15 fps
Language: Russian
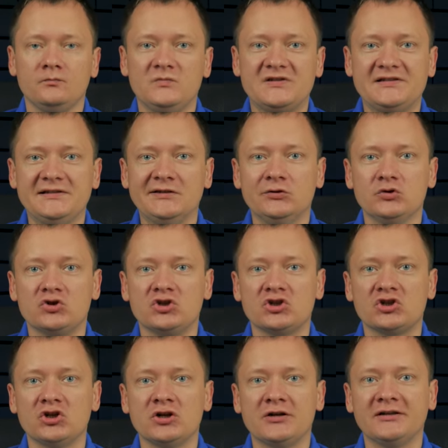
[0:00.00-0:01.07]
Следующий
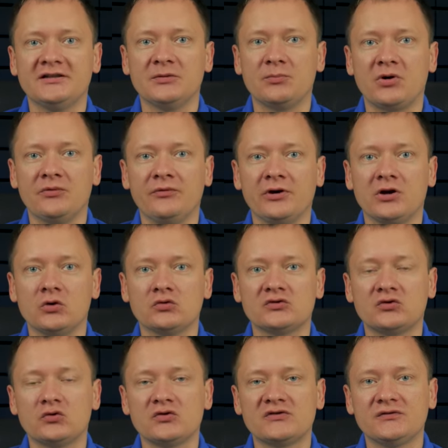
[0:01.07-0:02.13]
шаг – это проверка
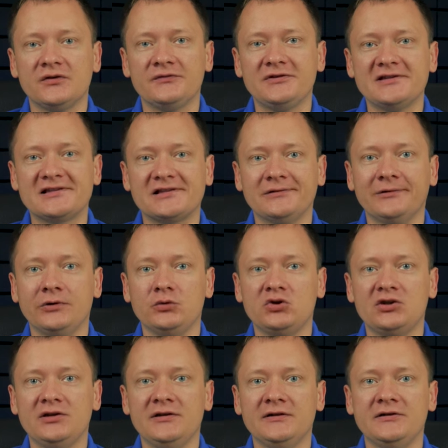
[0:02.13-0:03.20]
устройства в дисковой
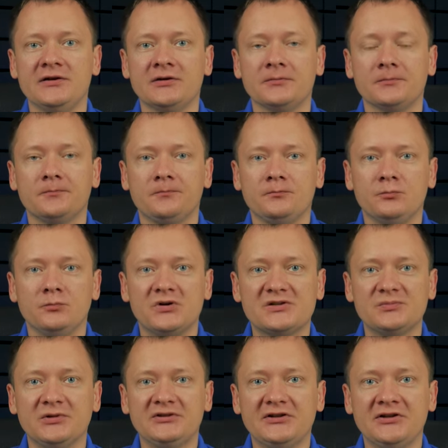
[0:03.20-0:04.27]
утилите.
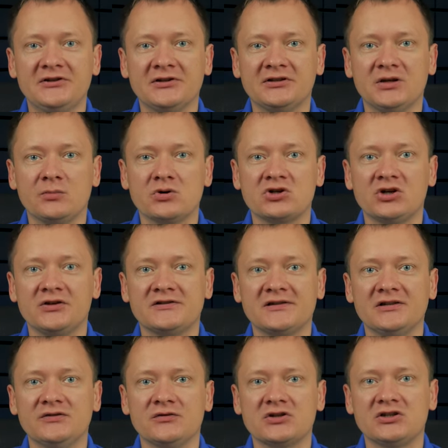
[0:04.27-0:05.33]
Посмотрите, отображается
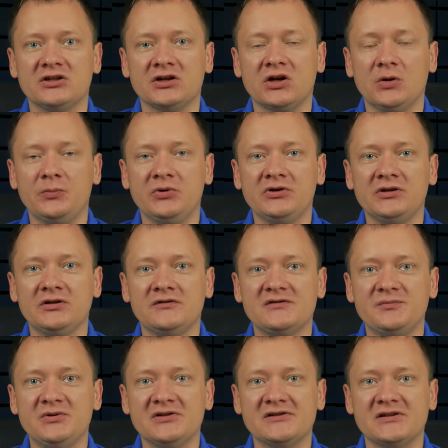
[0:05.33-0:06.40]
ли ваш накопитель в
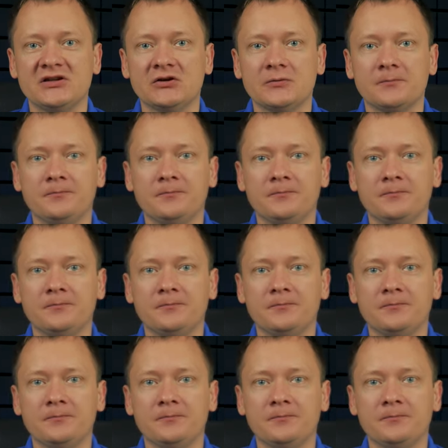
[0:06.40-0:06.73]
списке.